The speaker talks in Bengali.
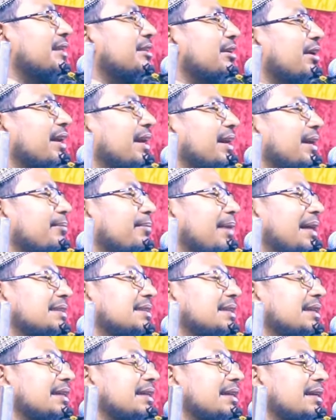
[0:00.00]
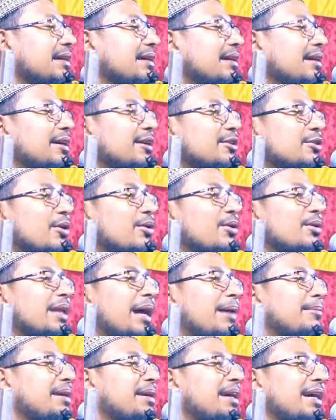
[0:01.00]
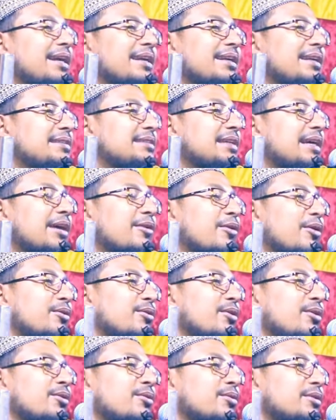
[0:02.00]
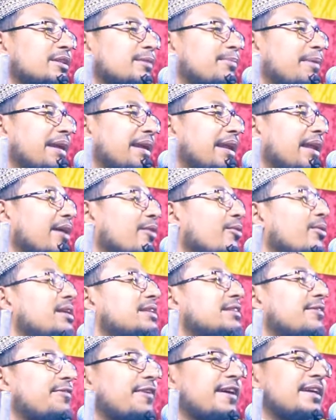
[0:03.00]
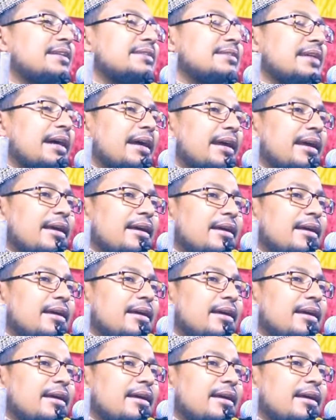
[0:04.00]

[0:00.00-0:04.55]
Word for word: হৃদয়ে বাজে তখন আমি আর নিজেকে কন্ট্রোল করতে পারি না কলিজা ফেটে যায়